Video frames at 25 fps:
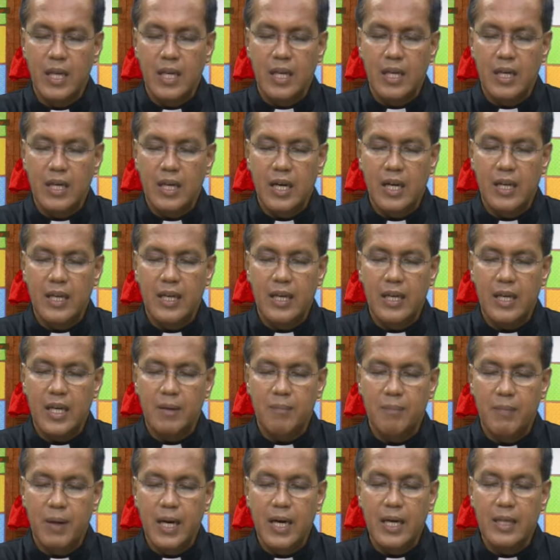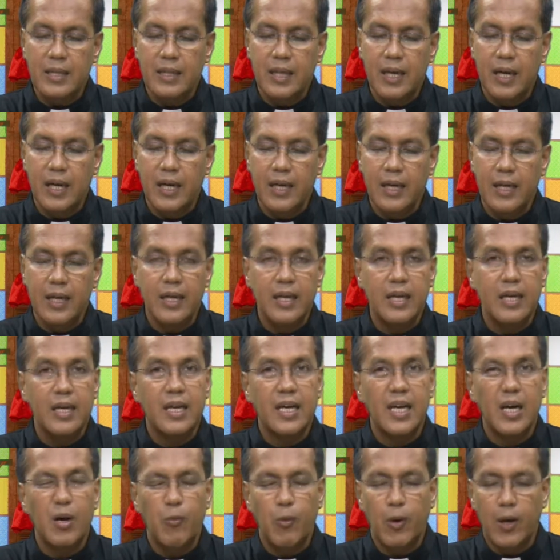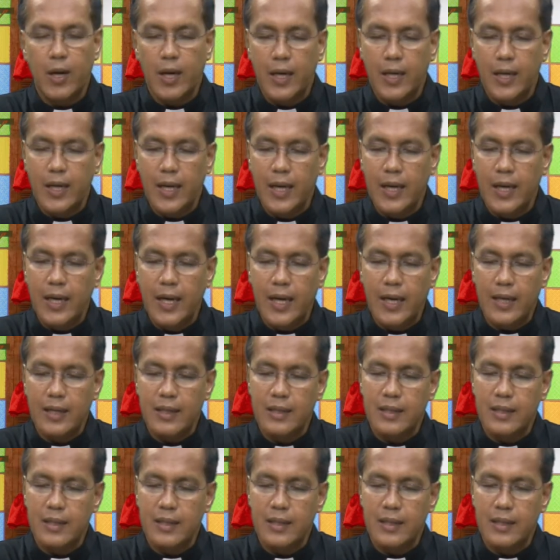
nga nagkamatay nga waray anak.